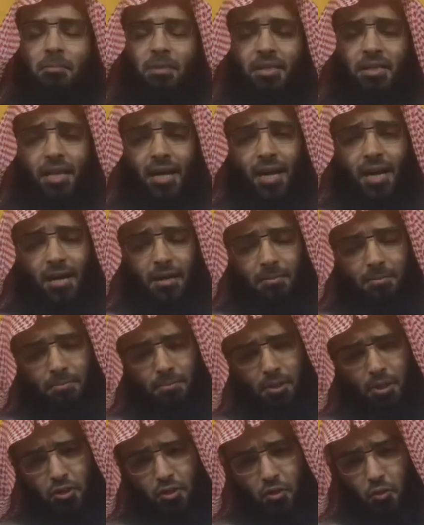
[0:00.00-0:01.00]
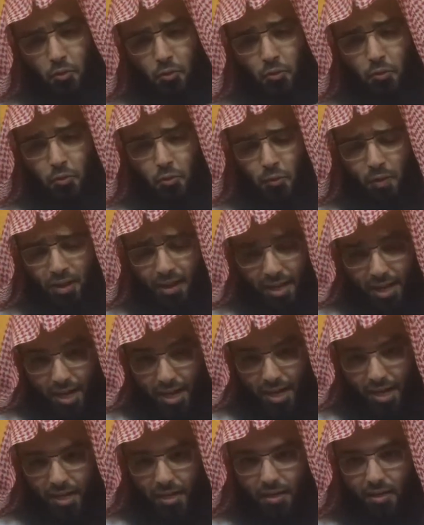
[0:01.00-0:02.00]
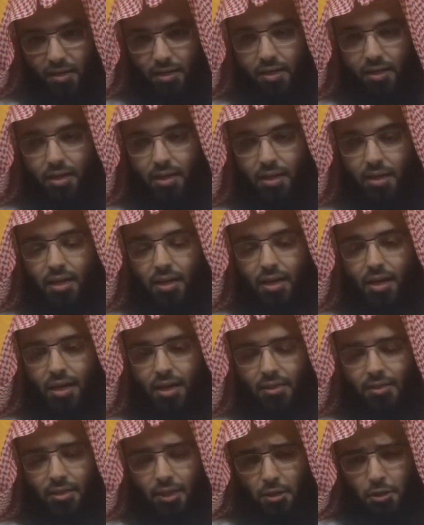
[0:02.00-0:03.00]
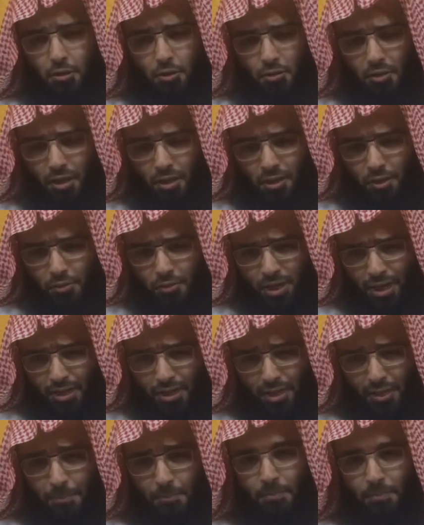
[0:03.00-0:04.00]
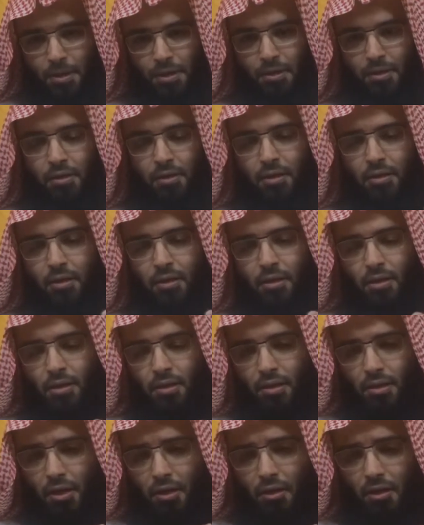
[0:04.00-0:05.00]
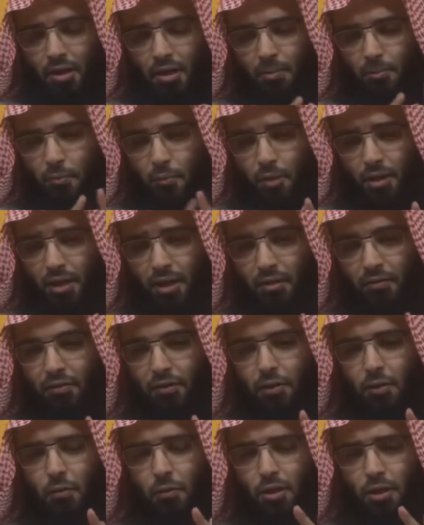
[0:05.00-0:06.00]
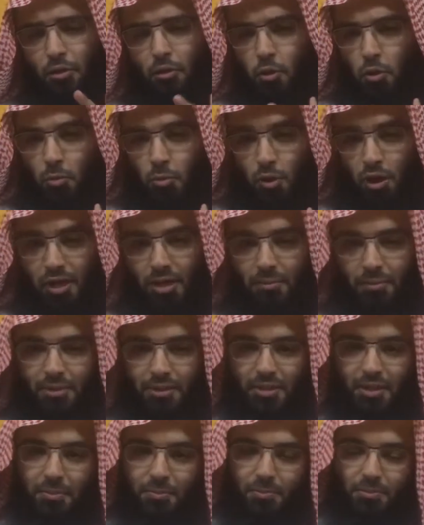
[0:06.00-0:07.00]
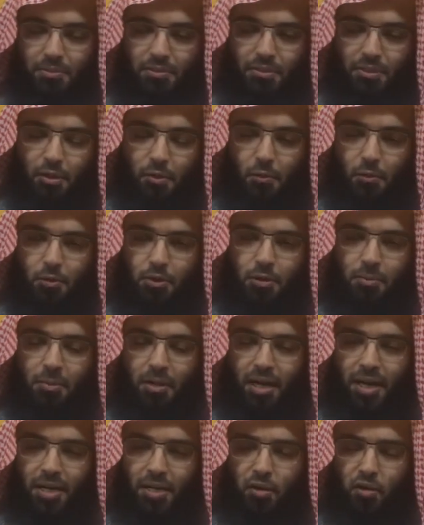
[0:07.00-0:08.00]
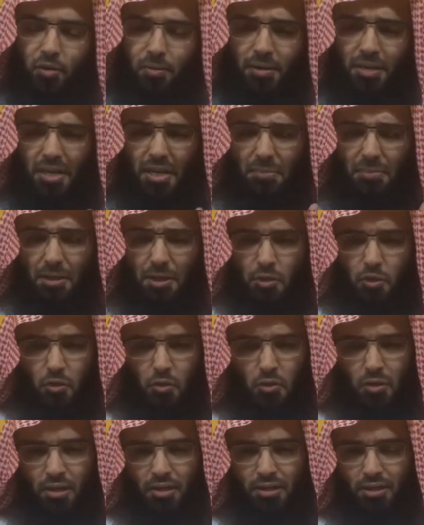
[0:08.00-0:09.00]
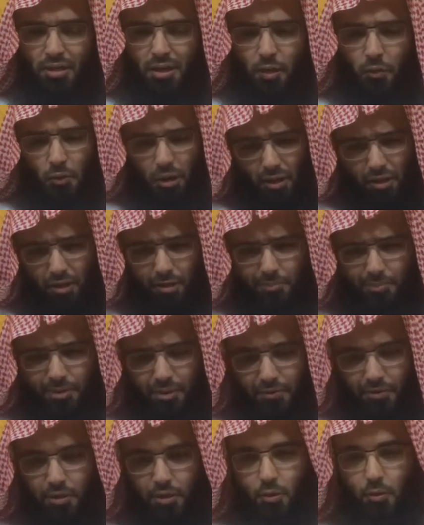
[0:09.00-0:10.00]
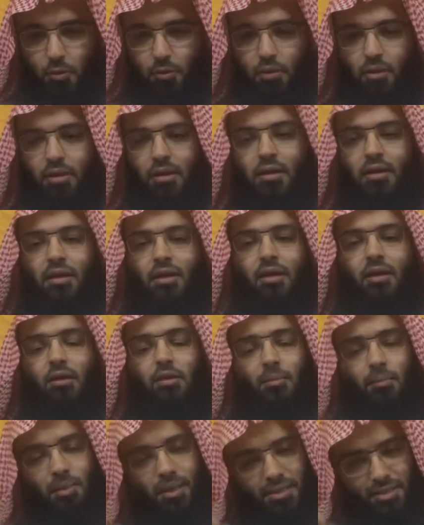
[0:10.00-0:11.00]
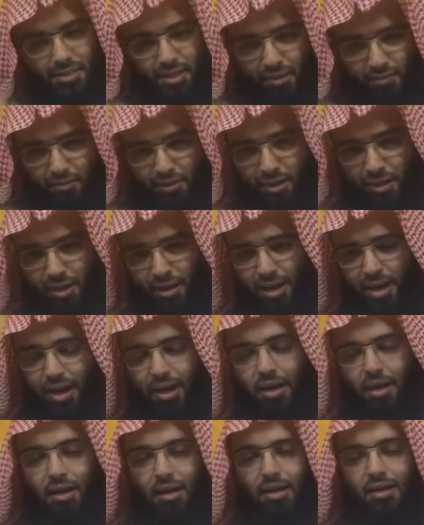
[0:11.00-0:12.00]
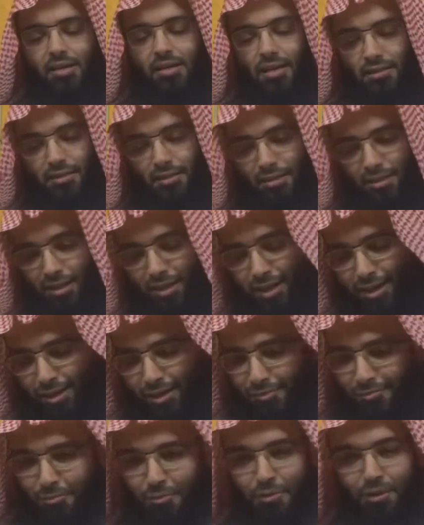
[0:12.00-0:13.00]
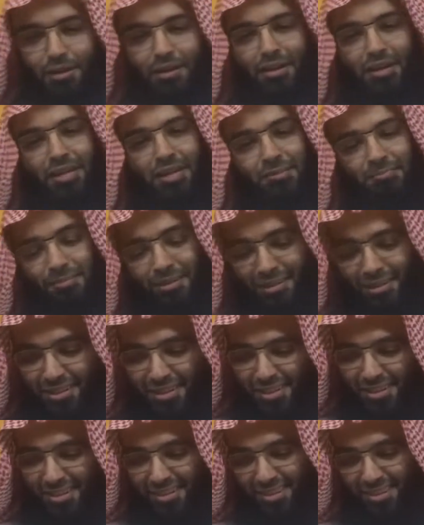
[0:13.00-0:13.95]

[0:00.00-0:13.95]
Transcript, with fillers: من دعائم السرور والراحة أن تشعر أن هناك ربا يرحم ويغفر ويتوب على من تاب يقول سبحانه من يعمل سوءا أو يظلم نفسه ثم يستغفر الله يجد الله غفورا رحيما